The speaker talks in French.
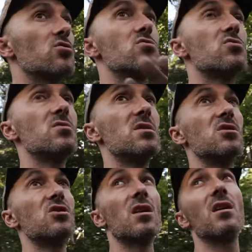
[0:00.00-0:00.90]
Je suis
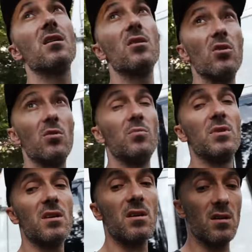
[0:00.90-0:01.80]
déjà euh,
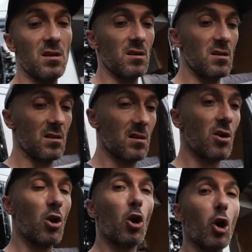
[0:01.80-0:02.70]
bien
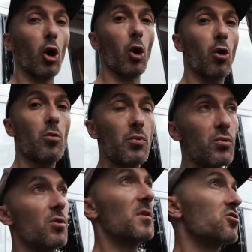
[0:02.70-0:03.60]
repu de ma